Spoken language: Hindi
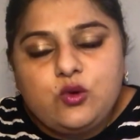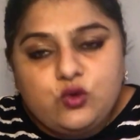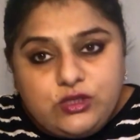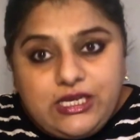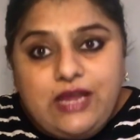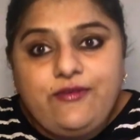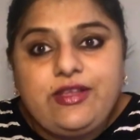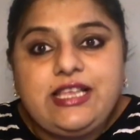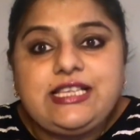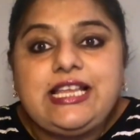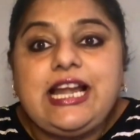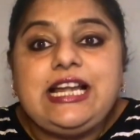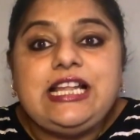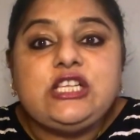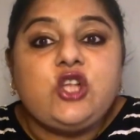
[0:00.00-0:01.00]
उसकी वजह
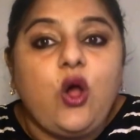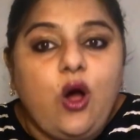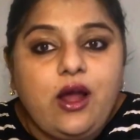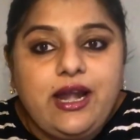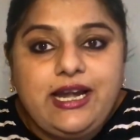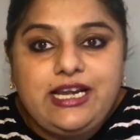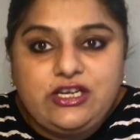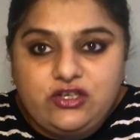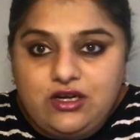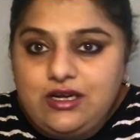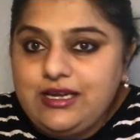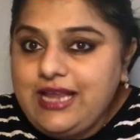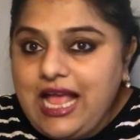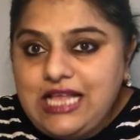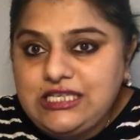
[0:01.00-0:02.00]
से एटलीस्ट और
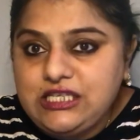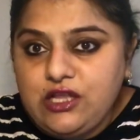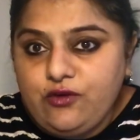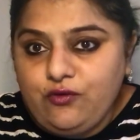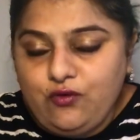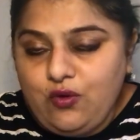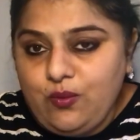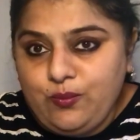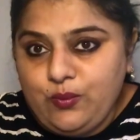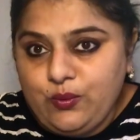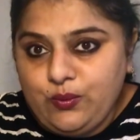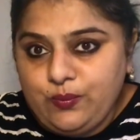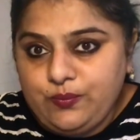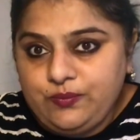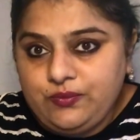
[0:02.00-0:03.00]
एडिशनल गैस ना फॉर्म
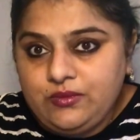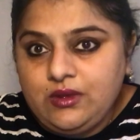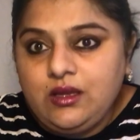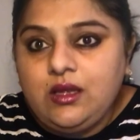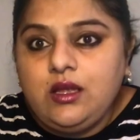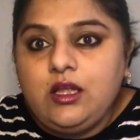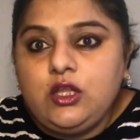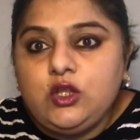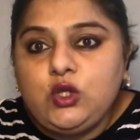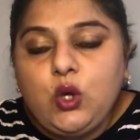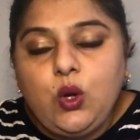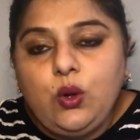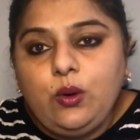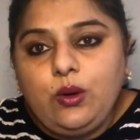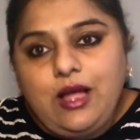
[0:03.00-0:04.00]
हो
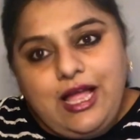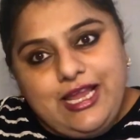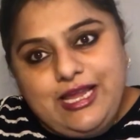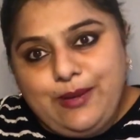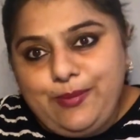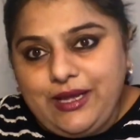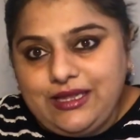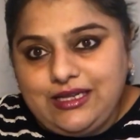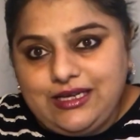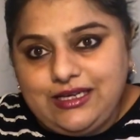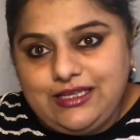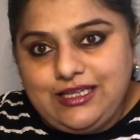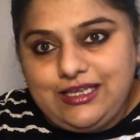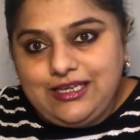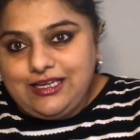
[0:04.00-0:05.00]
तो आइए बात करते